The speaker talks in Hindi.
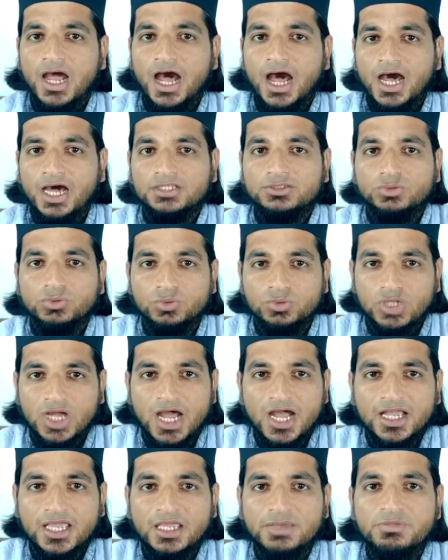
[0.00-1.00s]
हाथ
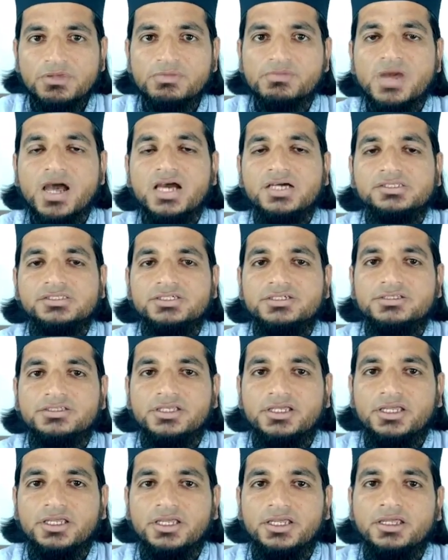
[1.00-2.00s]
उठा के भी मांग
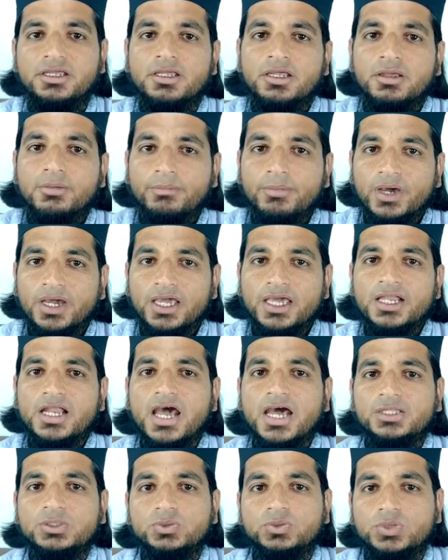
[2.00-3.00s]
सकते हैं बग़ैर
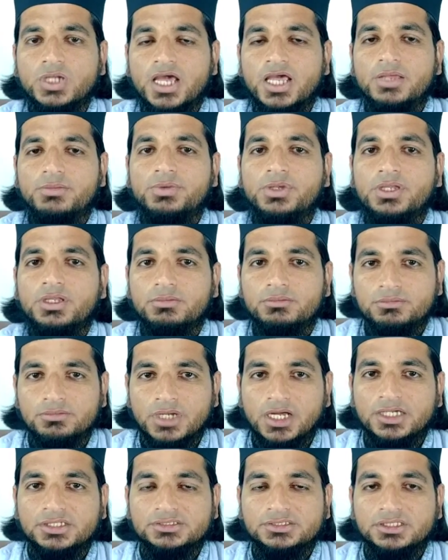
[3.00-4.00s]
हाथ उठाए भी
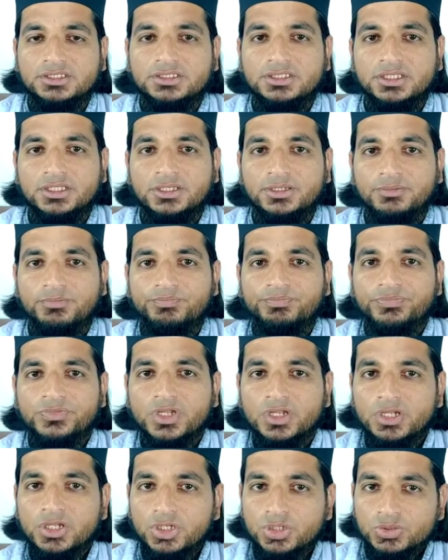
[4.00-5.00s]
मांग सकते
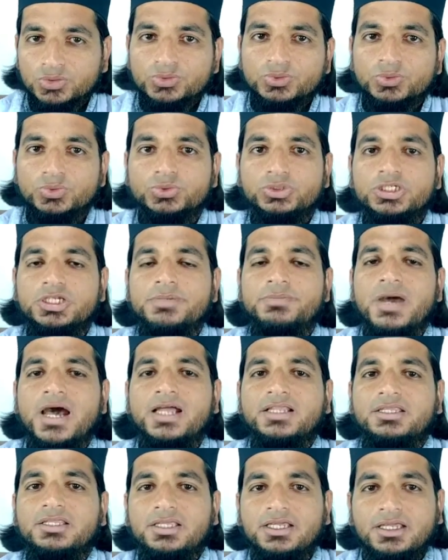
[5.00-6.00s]
हैं दूसरी
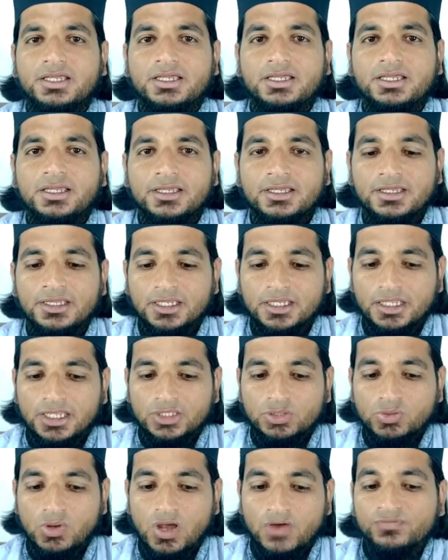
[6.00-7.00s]
बात यह है
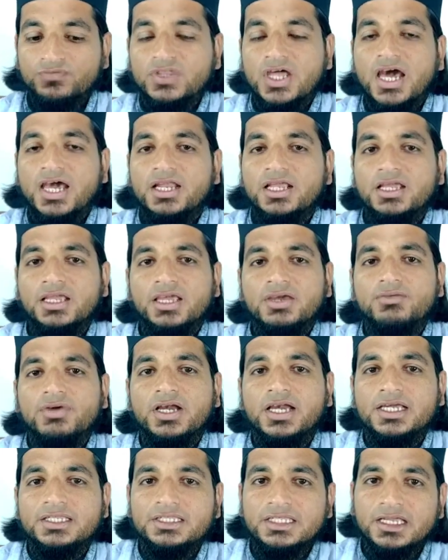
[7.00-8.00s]
कि जो अफ्तारी के
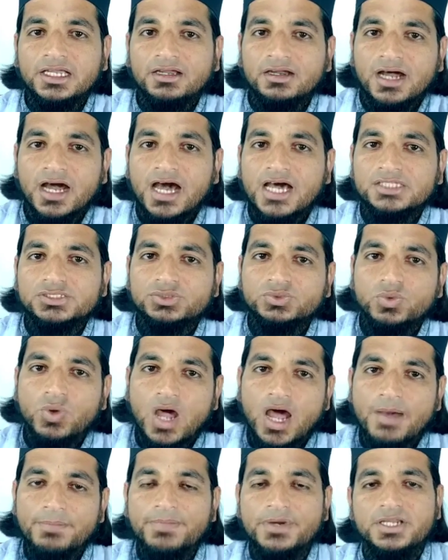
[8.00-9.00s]
वक़्त एक ख़ास
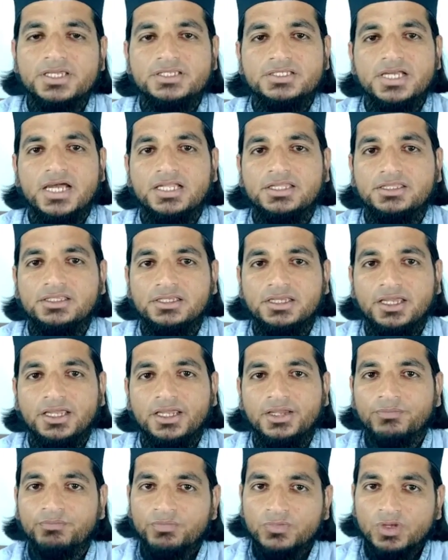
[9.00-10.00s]
दुआ पढ़ी जाती
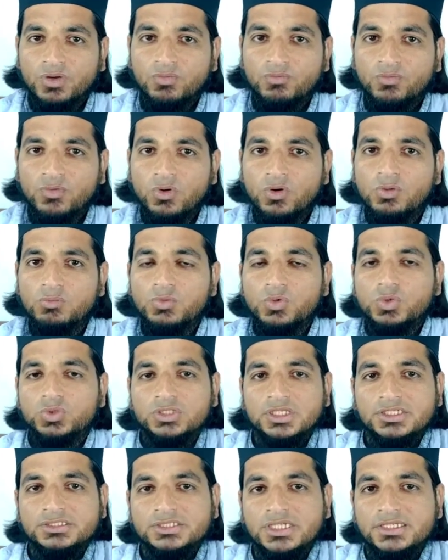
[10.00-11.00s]
है वो
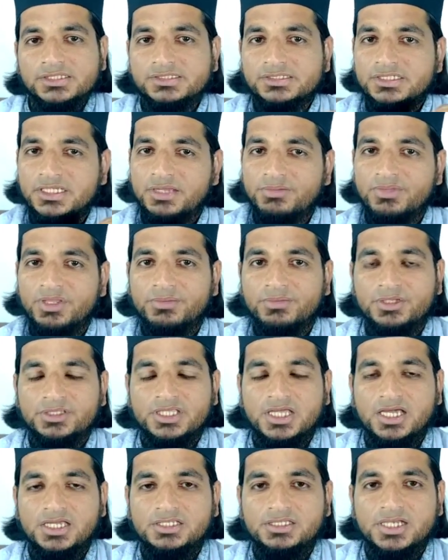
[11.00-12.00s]
मुख्तसर सी हमें
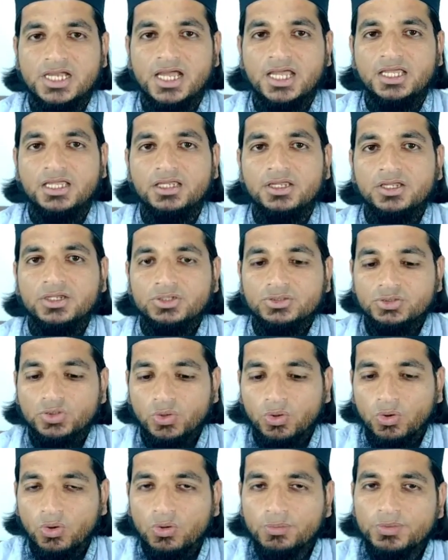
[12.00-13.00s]
बताई जाए
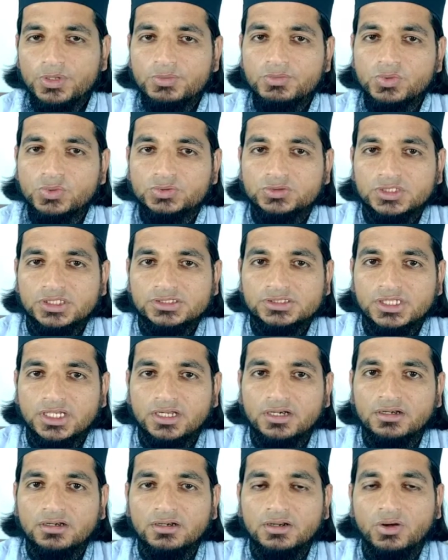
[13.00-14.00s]
जो हो भी
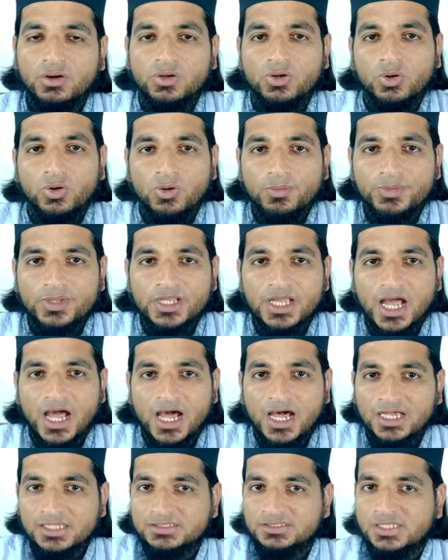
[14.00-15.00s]
मुख्तसर और हो भी
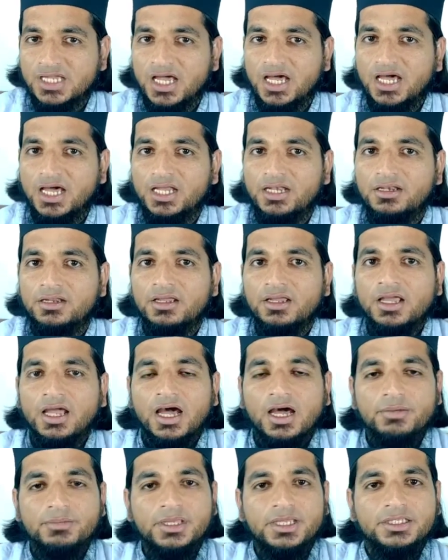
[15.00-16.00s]
आसान
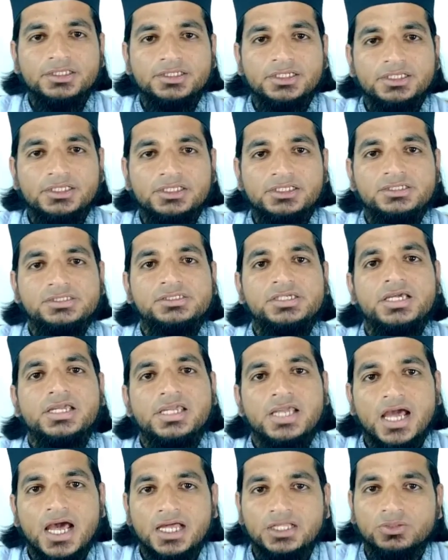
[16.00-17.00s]
हमें जल्दी से
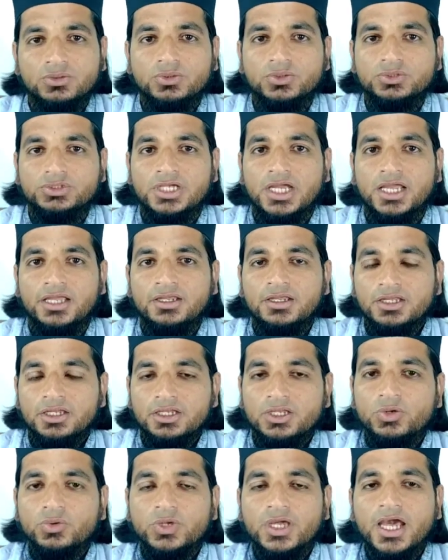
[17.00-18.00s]
याद हो जाए
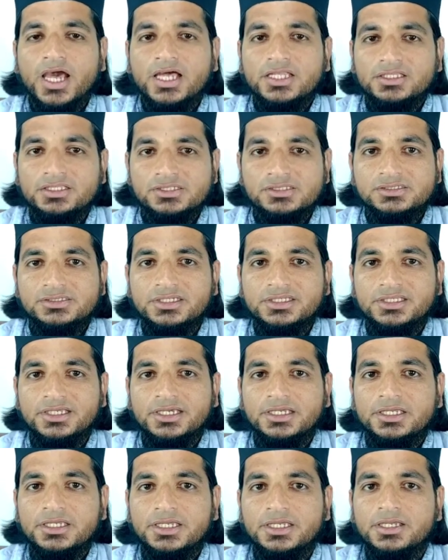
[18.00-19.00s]
क्योंकि हदीस से
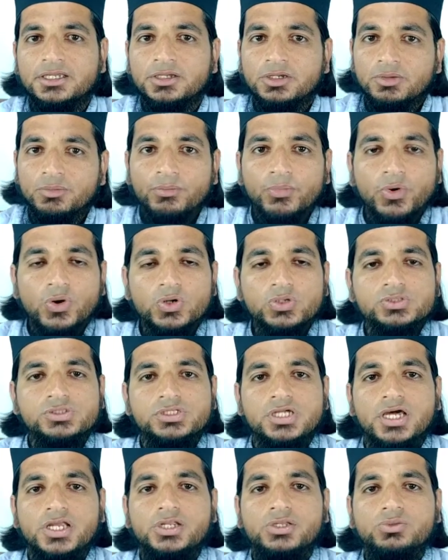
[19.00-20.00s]
देखें
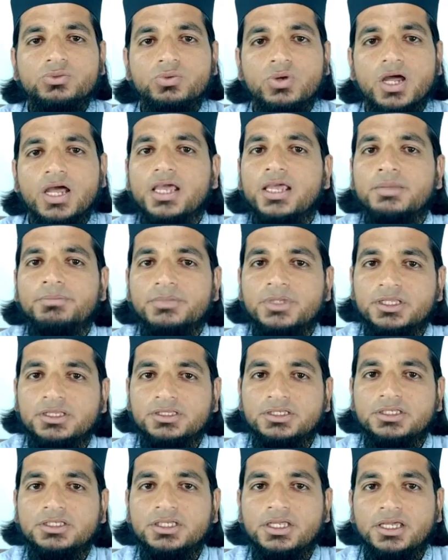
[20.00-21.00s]
बहुत सारी दुआएं
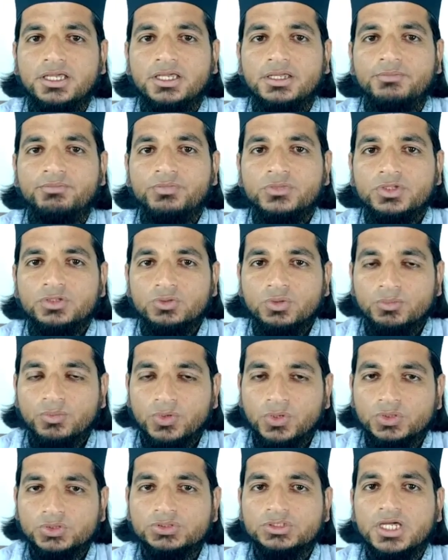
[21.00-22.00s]
मिलती हैं तो
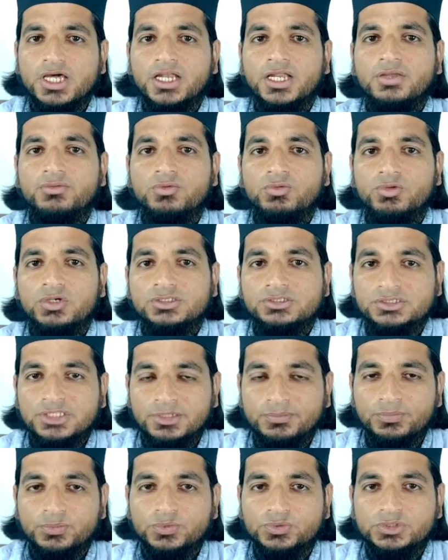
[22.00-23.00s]
बहुत सारे व्यूवर्स
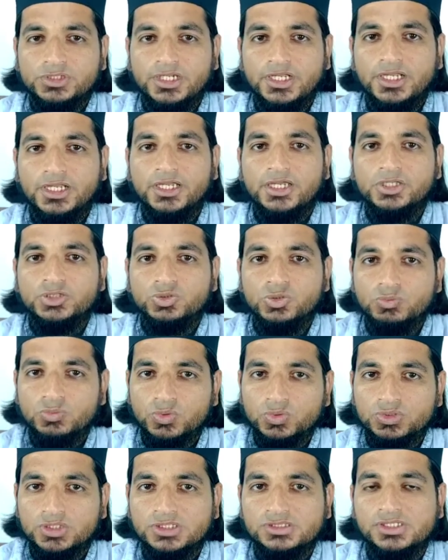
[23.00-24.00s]
ये पूछ रहे हैं कि जो
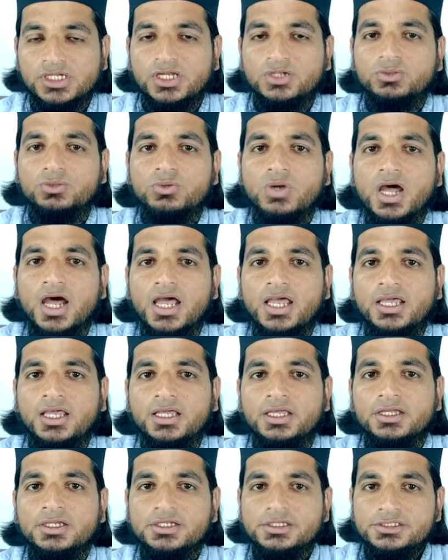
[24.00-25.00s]
मुख्तसर दुआ
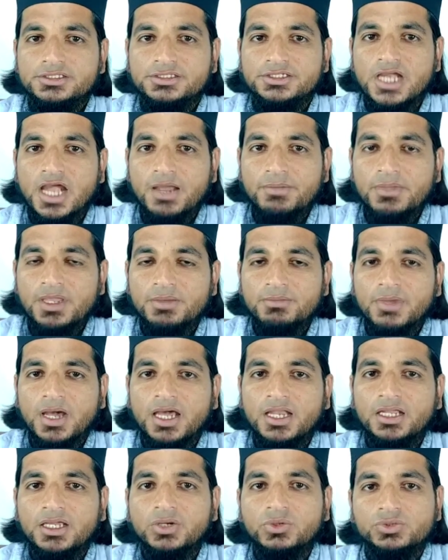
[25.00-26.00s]
है जाम
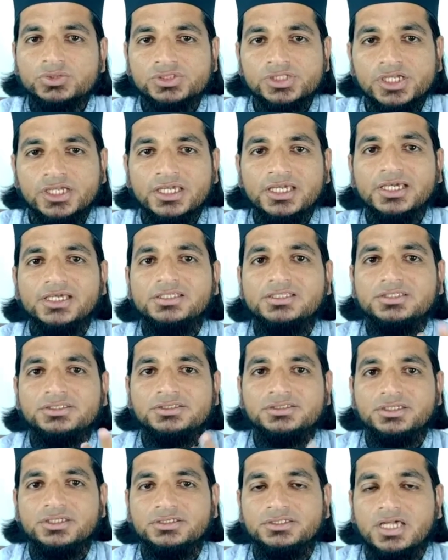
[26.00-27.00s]
माने और सही
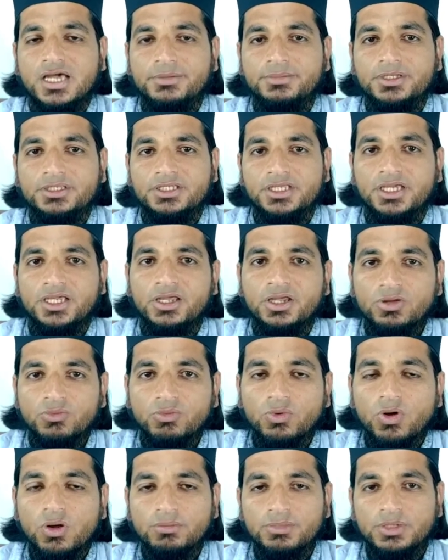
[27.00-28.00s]
हदीस से साबित है
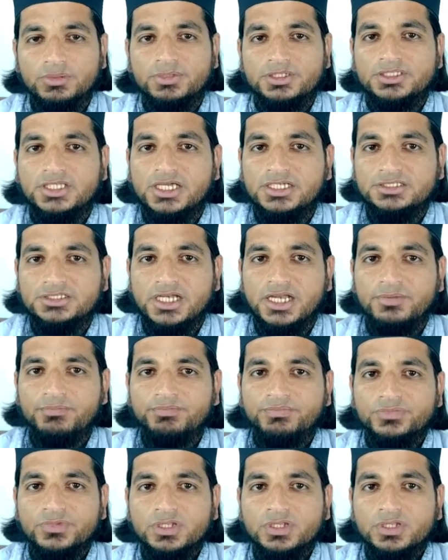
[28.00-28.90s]
वो हमें बताई जाए